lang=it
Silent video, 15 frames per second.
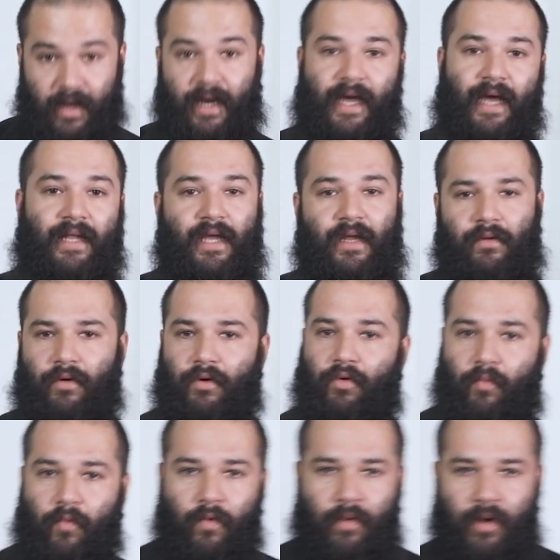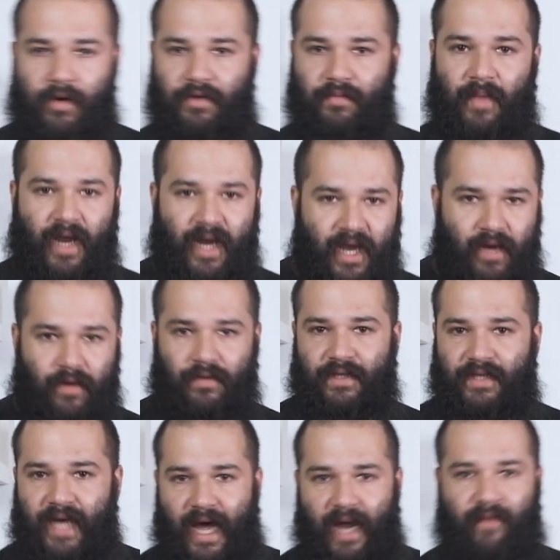che ha dentro comunque rosmarino,
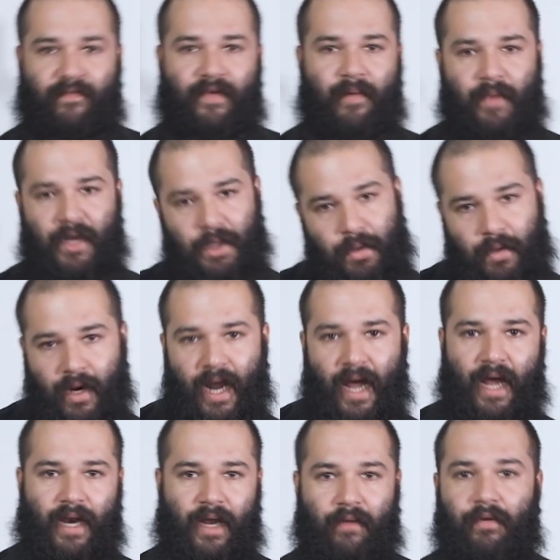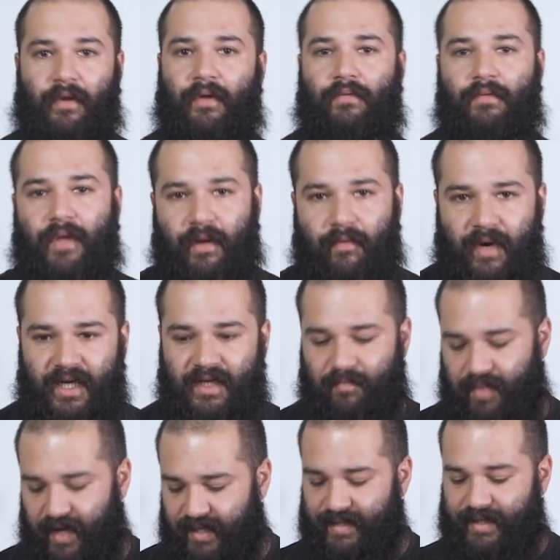salvia, maggiorana, quindi tutte quelle
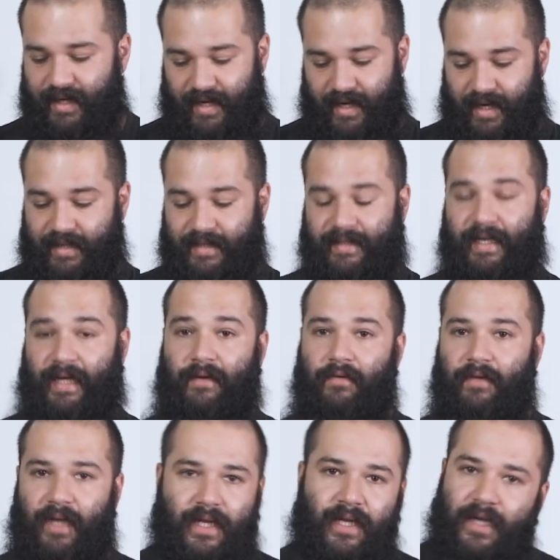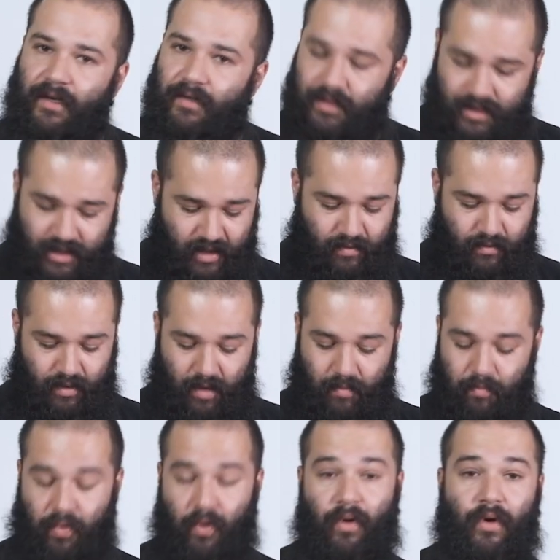spezie che stanno da Dio sia con il
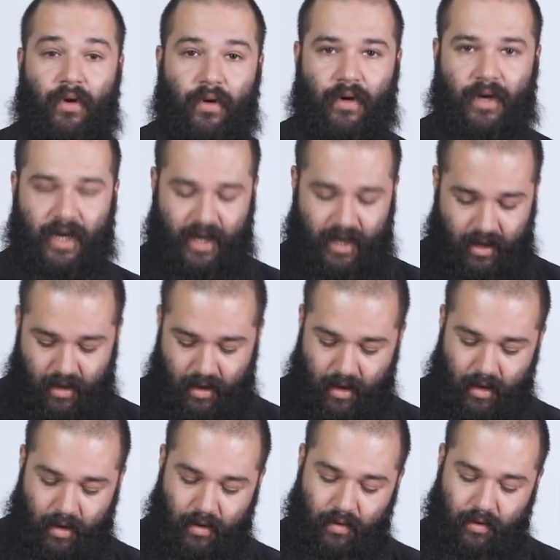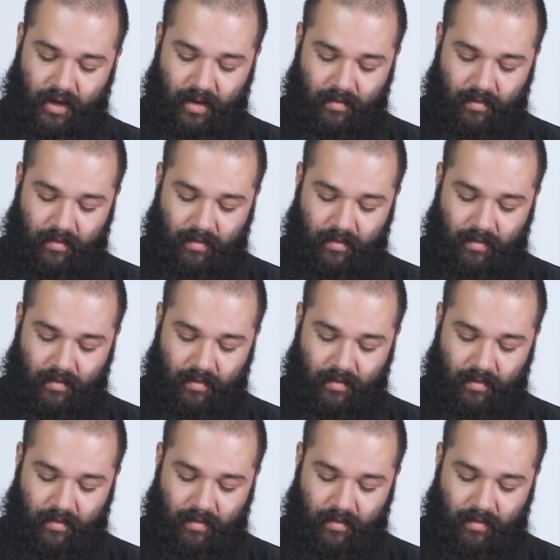pollo che con il